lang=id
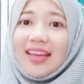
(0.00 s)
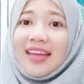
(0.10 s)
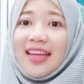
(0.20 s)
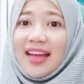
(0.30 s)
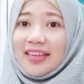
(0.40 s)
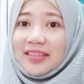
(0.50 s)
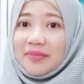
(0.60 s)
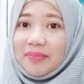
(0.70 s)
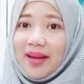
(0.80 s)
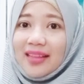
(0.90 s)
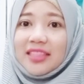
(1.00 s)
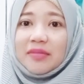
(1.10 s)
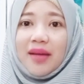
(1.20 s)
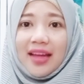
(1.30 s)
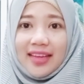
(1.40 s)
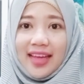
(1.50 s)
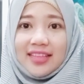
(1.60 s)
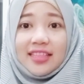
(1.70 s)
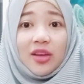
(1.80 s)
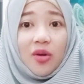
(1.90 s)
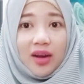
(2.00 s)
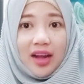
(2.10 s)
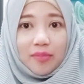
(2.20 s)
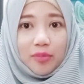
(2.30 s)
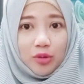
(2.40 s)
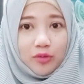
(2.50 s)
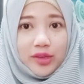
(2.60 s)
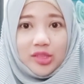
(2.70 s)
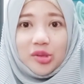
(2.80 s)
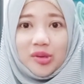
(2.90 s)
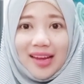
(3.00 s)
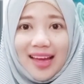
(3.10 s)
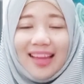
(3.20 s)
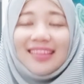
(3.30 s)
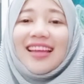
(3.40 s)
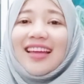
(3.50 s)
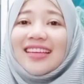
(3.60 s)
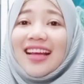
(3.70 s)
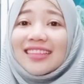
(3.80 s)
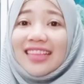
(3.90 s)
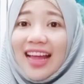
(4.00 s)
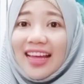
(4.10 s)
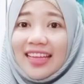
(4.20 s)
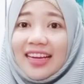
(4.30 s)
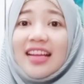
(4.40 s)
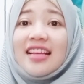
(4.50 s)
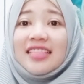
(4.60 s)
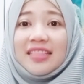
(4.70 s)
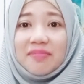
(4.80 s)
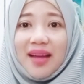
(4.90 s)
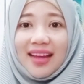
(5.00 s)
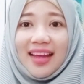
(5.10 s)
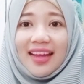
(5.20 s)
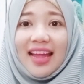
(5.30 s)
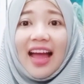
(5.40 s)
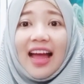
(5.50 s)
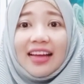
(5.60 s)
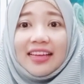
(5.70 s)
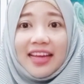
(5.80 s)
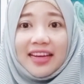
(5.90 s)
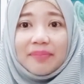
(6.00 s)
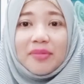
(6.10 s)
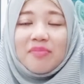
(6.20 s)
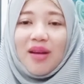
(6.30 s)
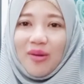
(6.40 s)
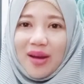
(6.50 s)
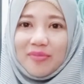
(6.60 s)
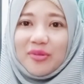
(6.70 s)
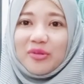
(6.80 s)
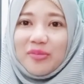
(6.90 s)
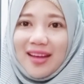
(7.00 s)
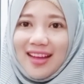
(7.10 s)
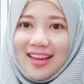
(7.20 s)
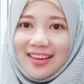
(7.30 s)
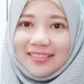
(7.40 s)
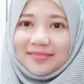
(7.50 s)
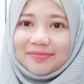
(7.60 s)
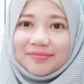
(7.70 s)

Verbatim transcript: yang keempat sebagai seorang profesional dan yang terakhir sebagai agen pembawa perubahan.